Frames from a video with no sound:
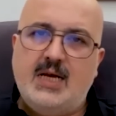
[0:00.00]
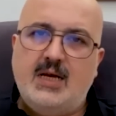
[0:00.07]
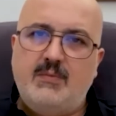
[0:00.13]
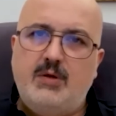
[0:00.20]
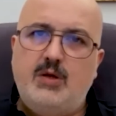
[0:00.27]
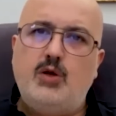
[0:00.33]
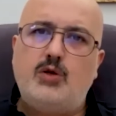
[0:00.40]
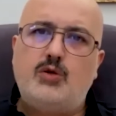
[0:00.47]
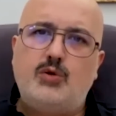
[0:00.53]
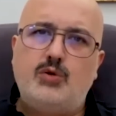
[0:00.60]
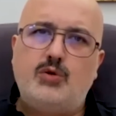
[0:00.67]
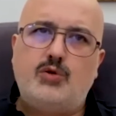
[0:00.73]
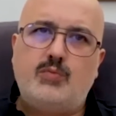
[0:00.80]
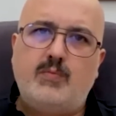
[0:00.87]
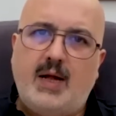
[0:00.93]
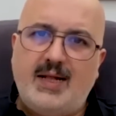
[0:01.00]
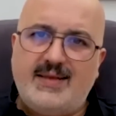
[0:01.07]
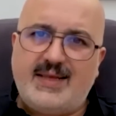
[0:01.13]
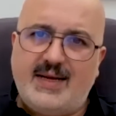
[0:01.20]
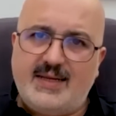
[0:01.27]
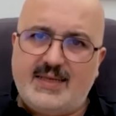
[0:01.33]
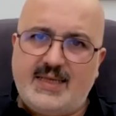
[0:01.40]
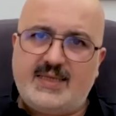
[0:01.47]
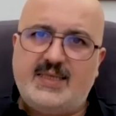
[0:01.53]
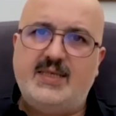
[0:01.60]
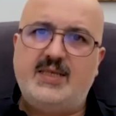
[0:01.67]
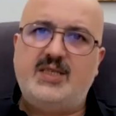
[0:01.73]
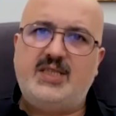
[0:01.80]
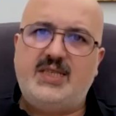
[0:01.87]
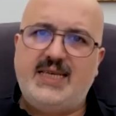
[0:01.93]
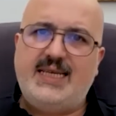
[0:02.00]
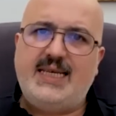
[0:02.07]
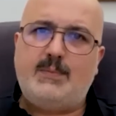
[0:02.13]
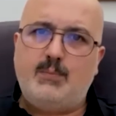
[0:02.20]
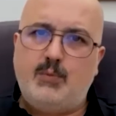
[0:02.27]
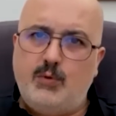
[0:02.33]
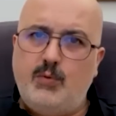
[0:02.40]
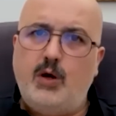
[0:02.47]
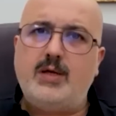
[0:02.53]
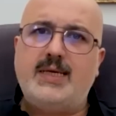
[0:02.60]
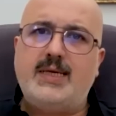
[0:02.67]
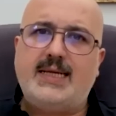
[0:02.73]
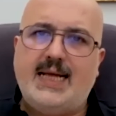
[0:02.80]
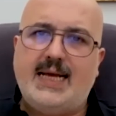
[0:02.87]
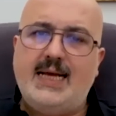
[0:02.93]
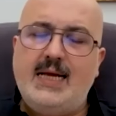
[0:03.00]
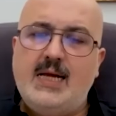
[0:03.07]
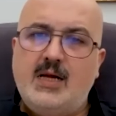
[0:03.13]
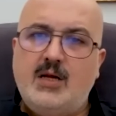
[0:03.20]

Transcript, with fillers: biliyorsunuz Malta Adası, Girit bu bölgede